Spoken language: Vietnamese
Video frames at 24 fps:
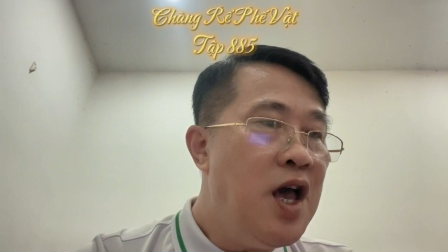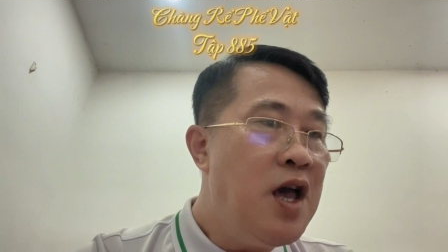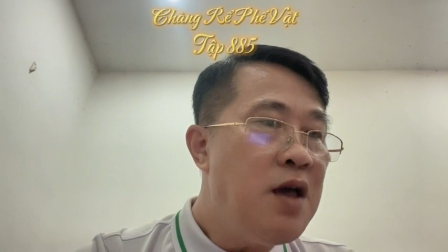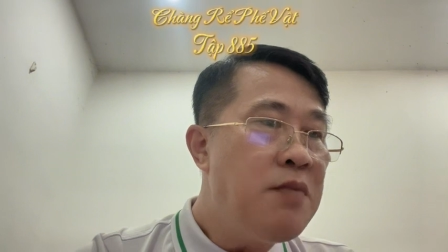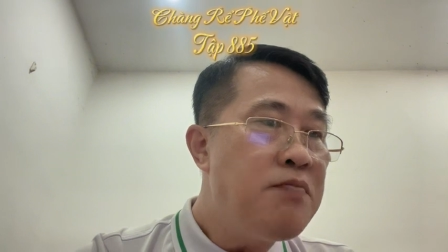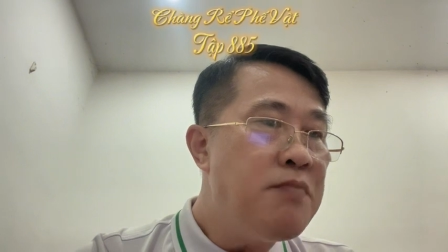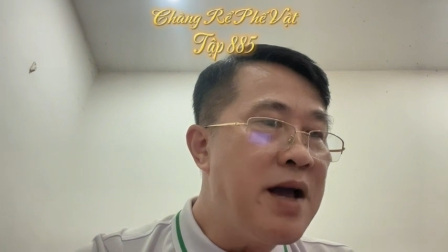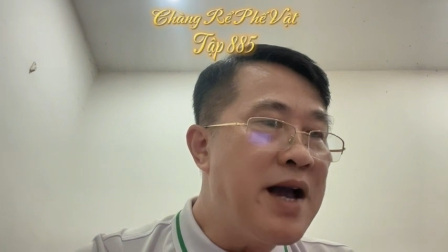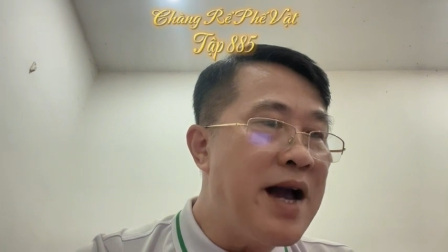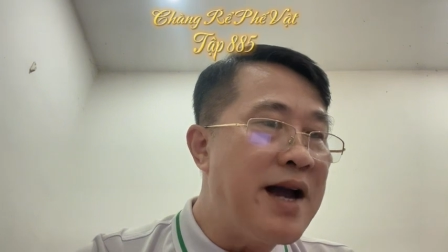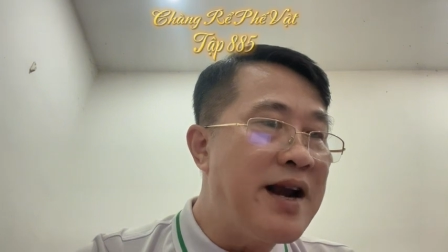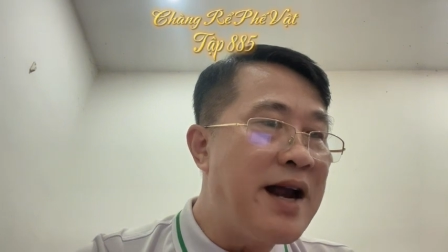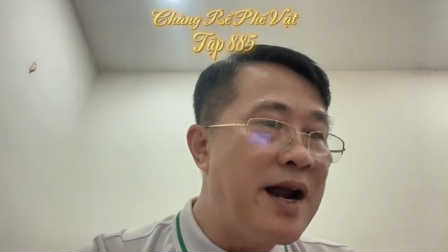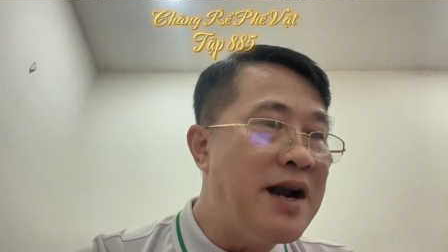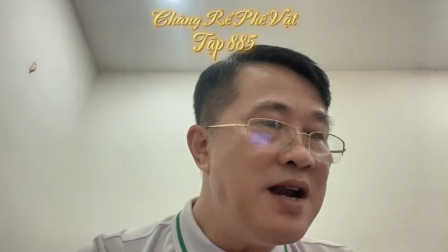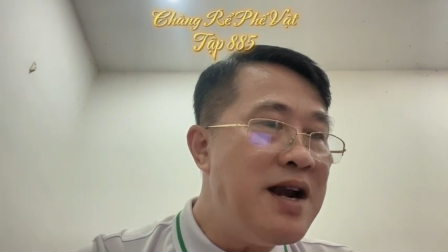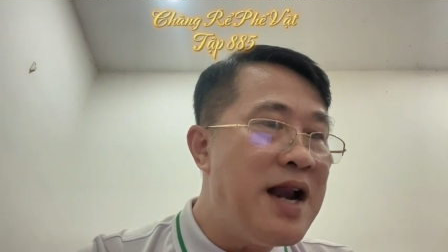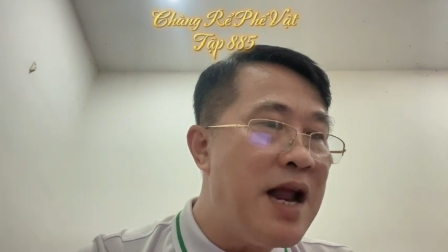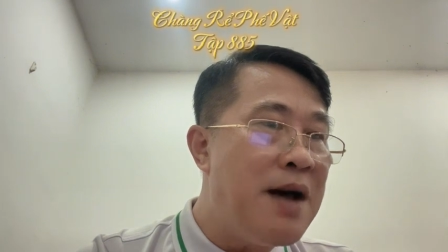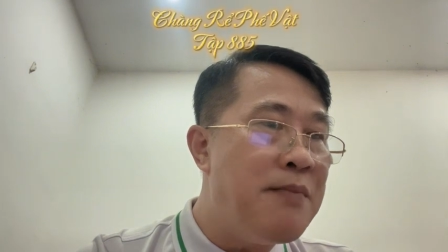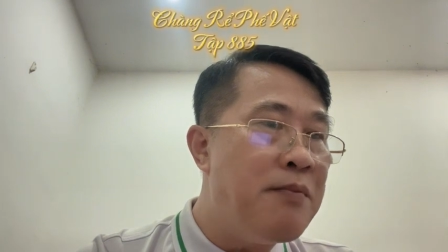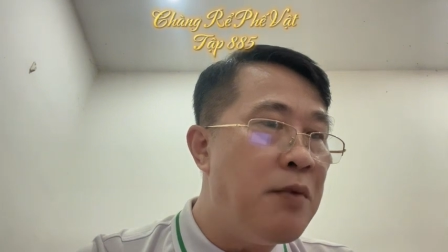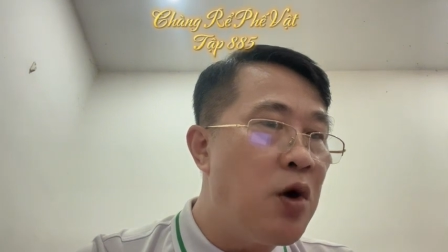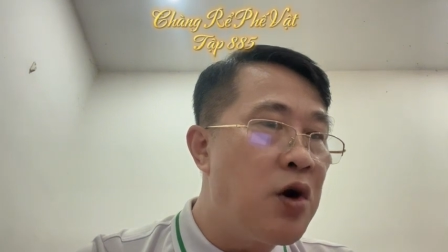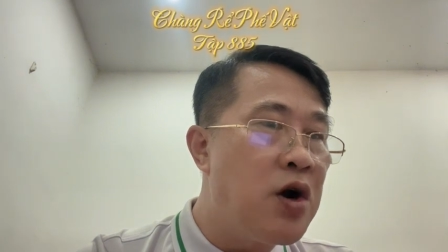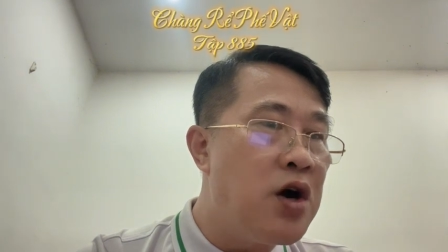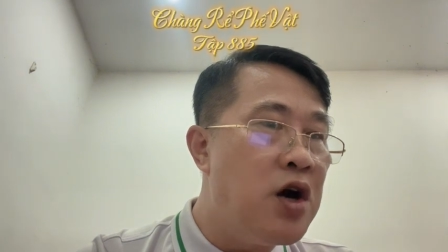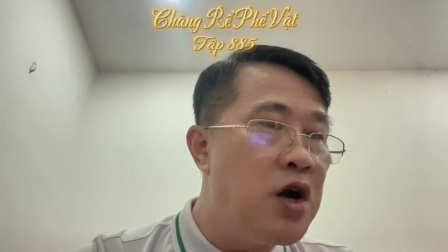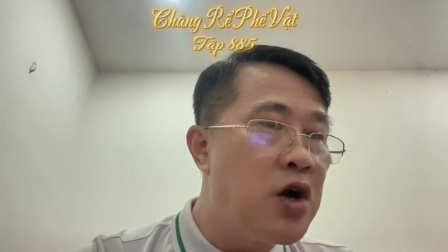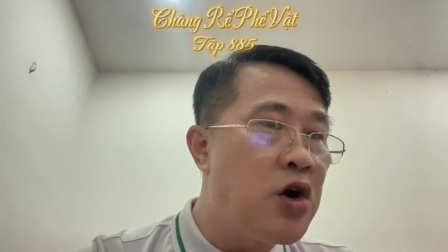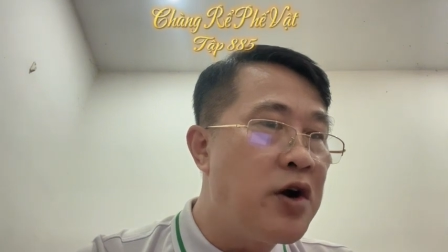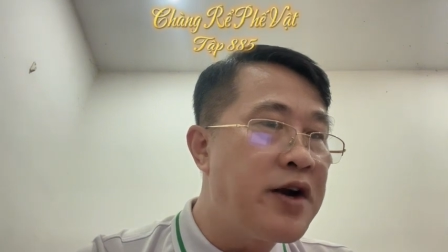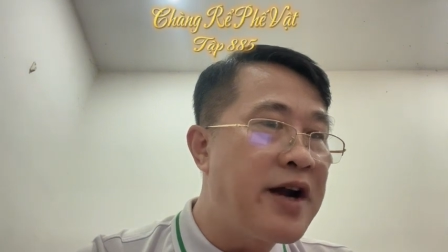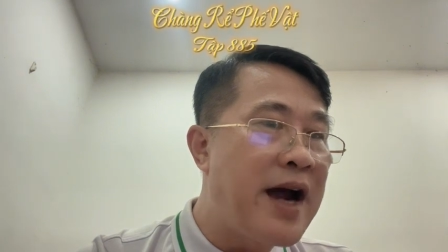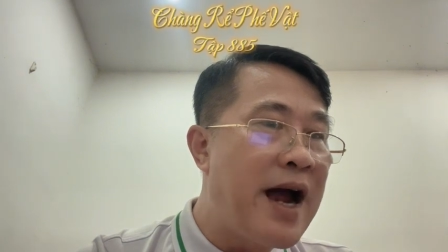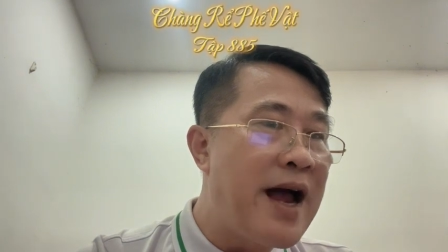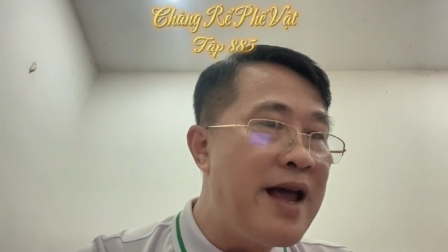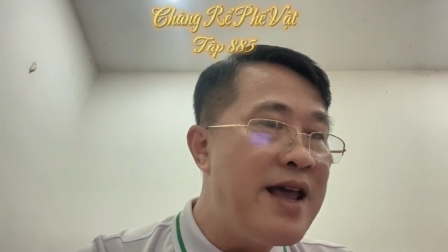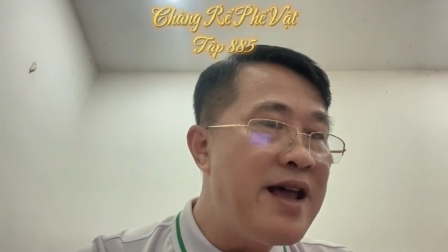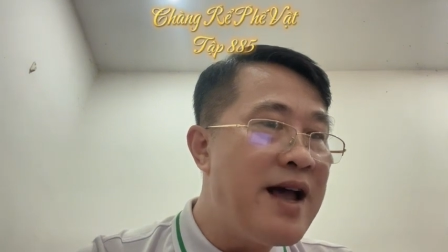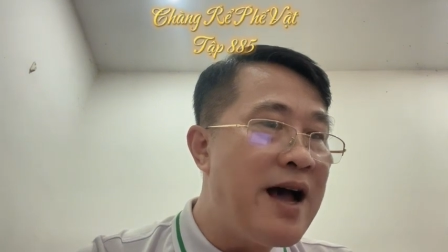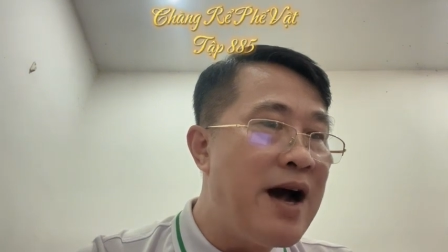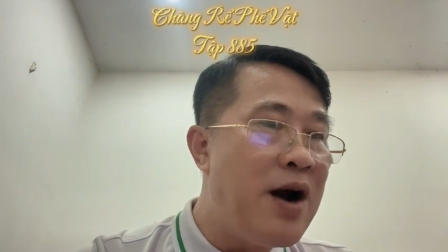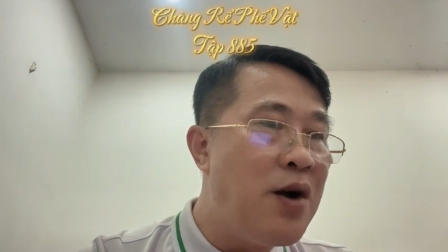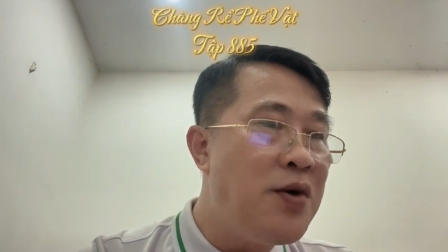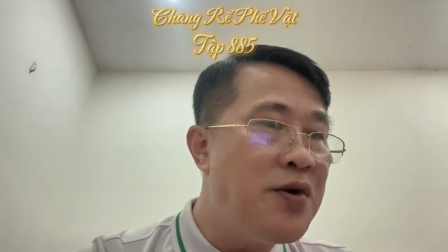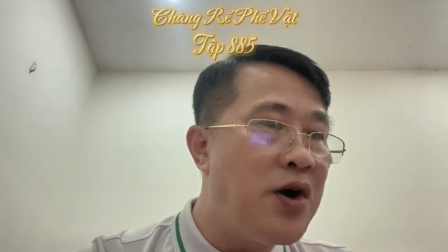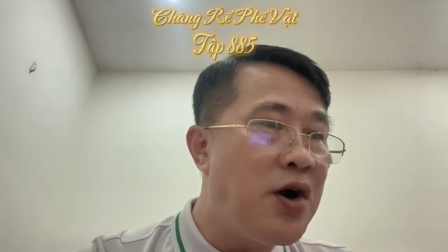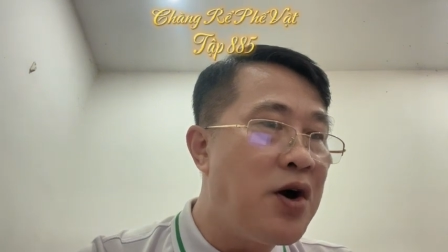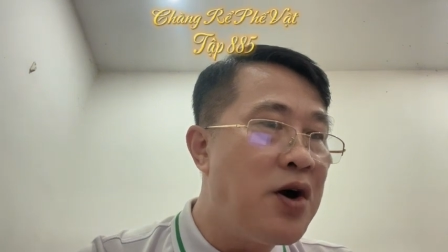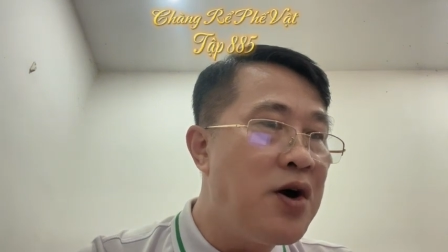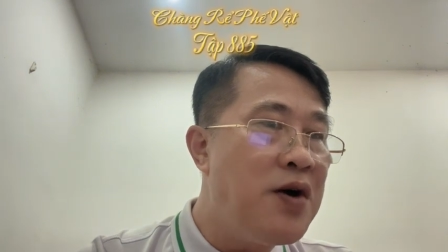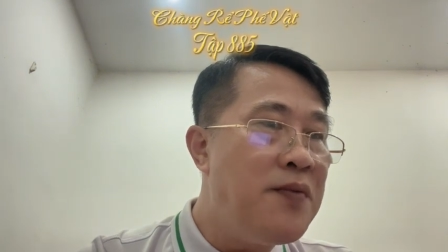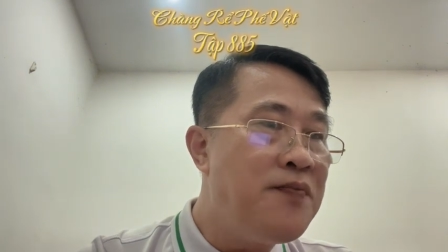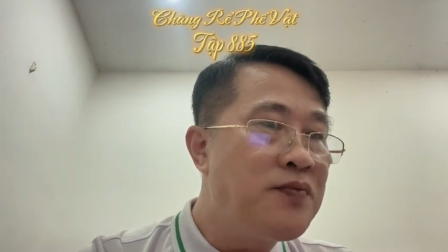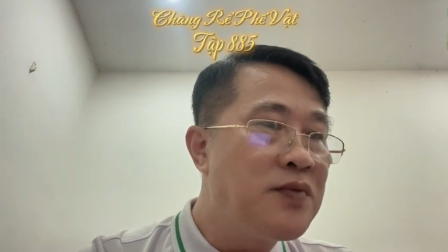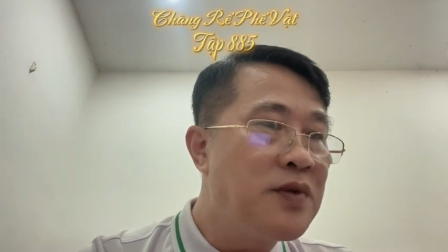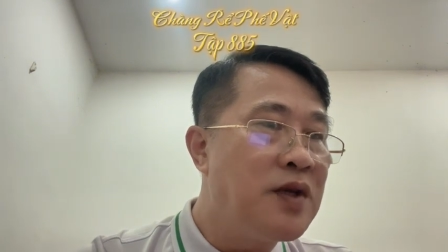Bên cạnh hắn là một người con gái áo đỏ.